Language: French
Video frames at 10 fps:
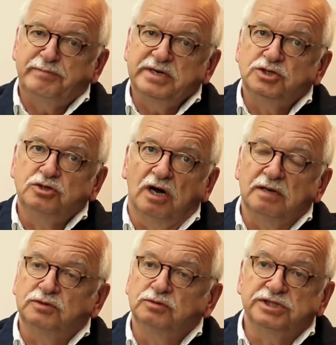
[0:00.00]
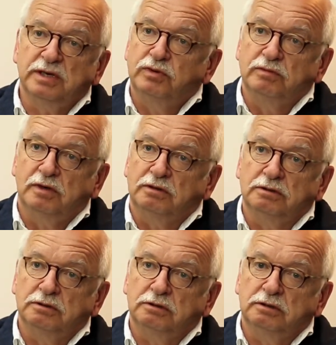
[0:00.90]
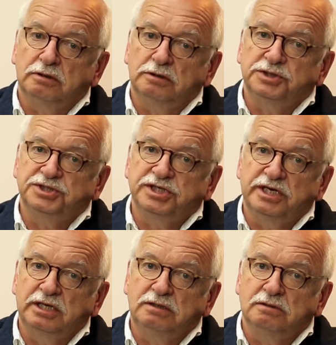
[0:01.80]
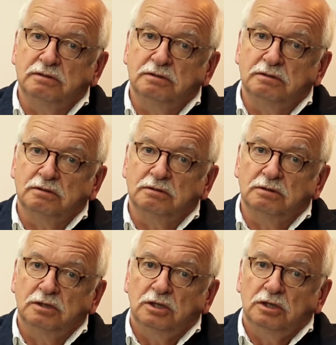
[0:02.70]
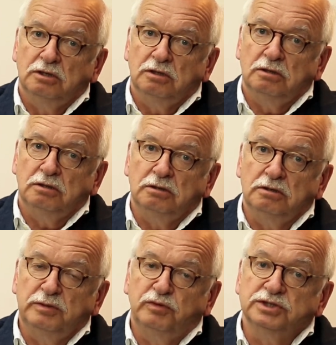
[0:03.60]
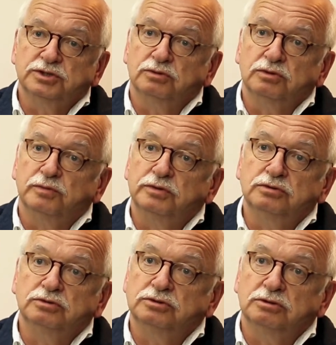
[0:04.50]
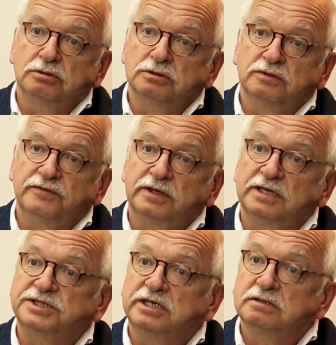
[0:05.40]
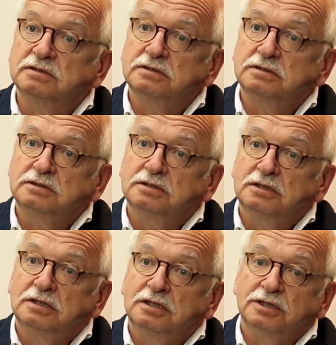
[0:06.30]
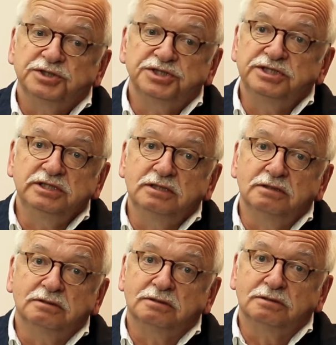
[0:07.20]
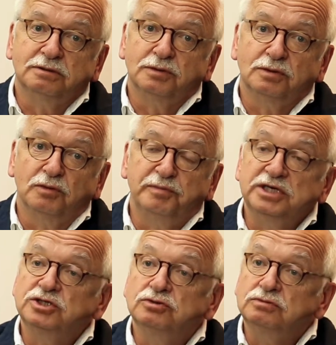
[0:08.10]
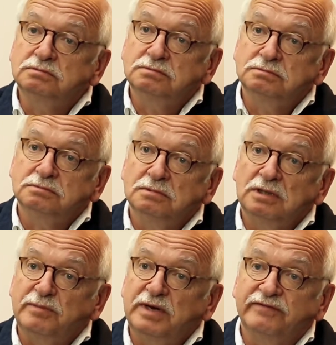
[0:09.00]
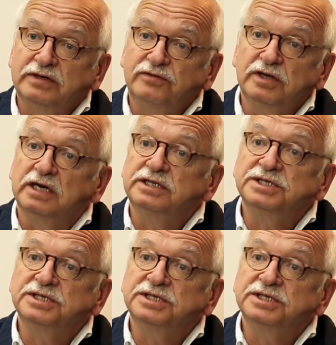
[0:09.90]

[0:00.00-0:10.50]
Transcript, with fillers: La pêche durable, tout simplement, c'est euh, euh, des poissons qu'on peut toujours retrouver dans l'assiette. Si on pêche tout, la mer va devenir